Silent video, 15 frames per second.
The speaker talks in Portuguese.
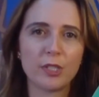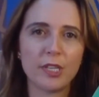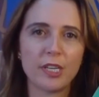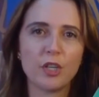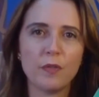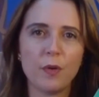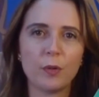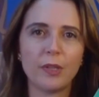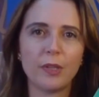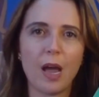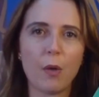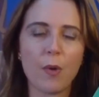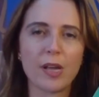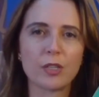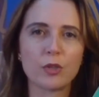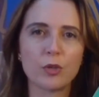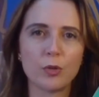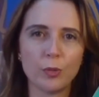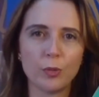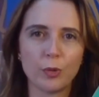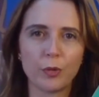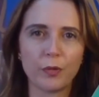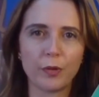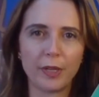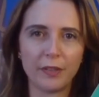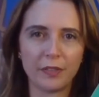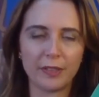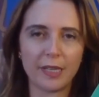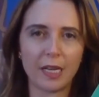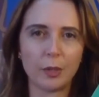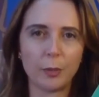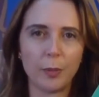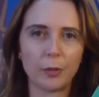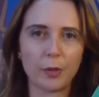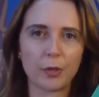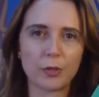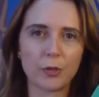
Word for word: Eu gostaria de voltar a um assunto que foi levantado